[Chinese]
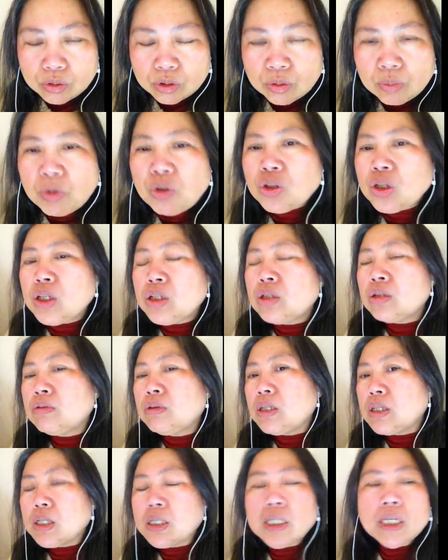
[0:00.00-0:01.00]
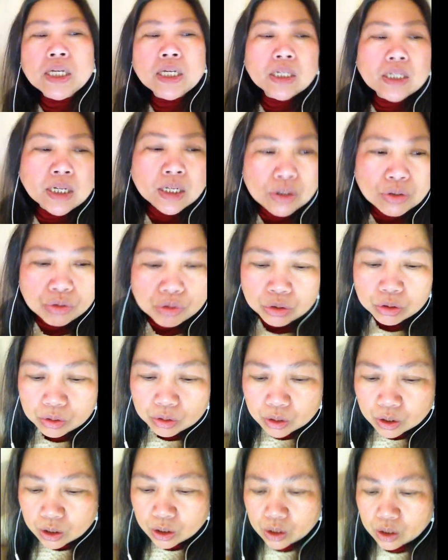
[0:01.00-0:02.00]
目的是为了钱，感觉，
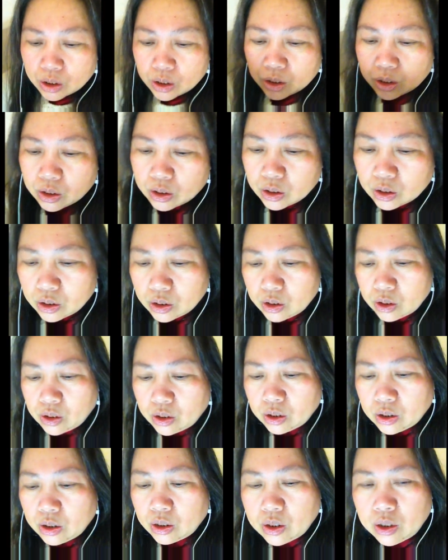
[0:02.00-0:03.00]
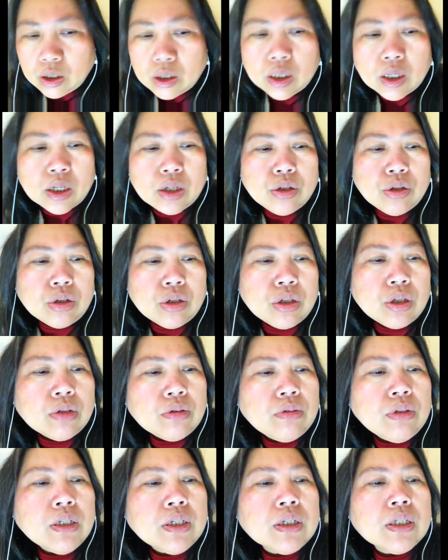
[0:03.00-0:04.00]
嗯，感觉
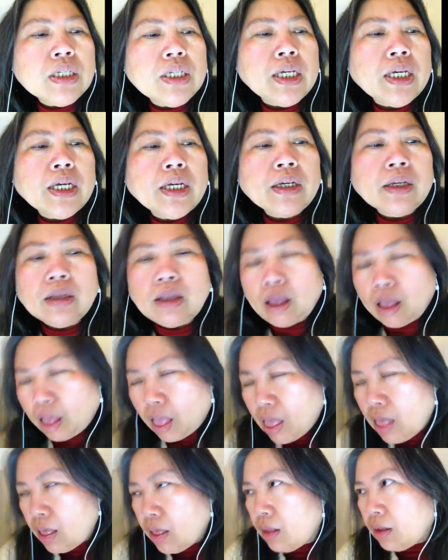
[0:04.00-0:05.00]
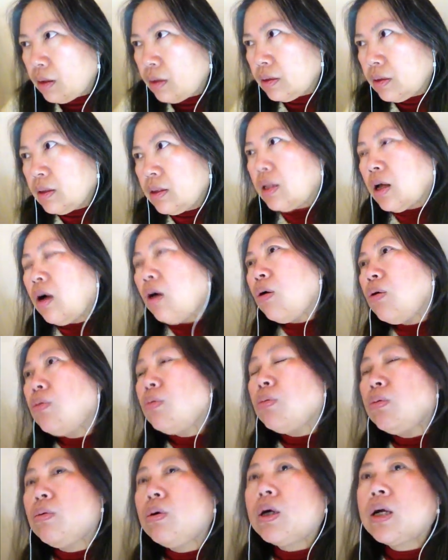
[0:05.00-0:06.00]
是为了钱。然
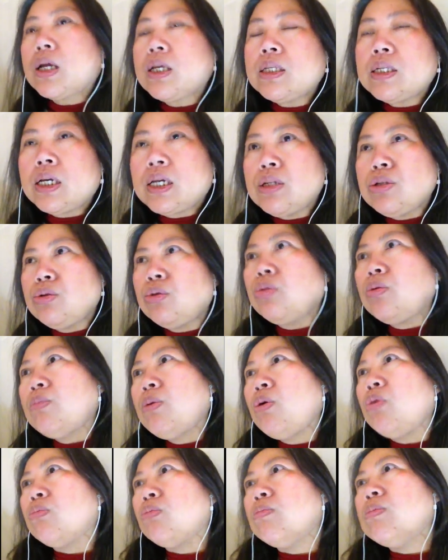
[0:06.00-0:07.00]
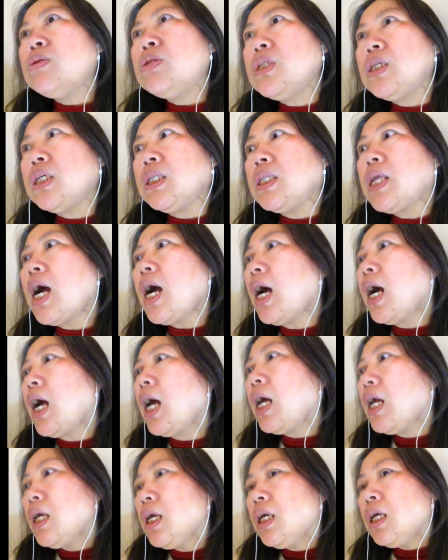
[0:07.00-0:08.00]
后我刚才做梦，梦见他，
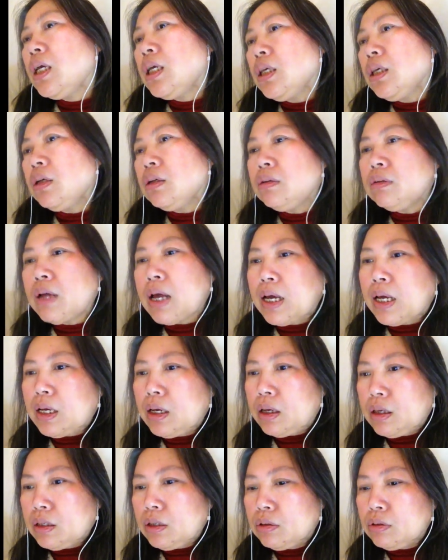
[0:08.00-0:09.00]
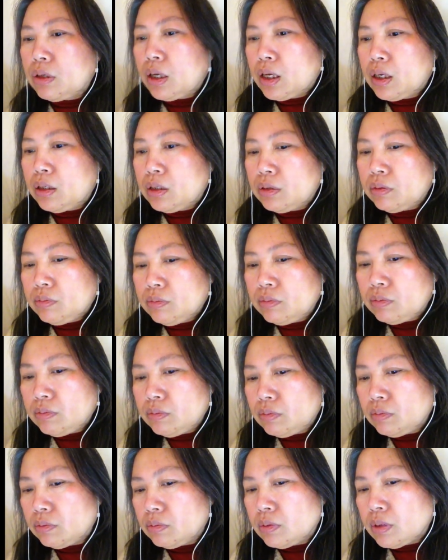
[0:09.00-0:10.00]
又来了，又来了，
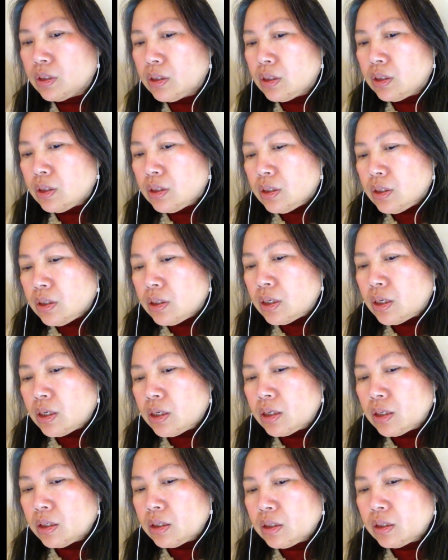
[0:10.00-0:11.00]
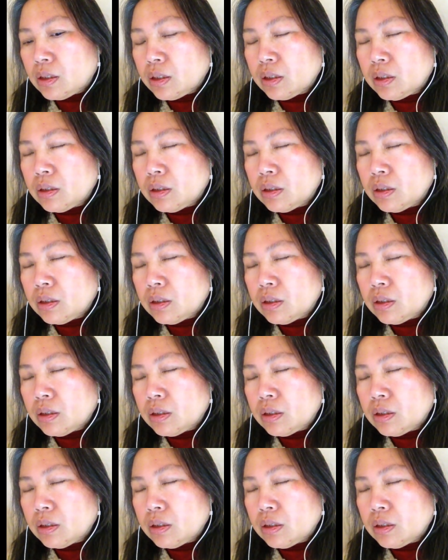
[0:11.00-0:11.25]
嗯，那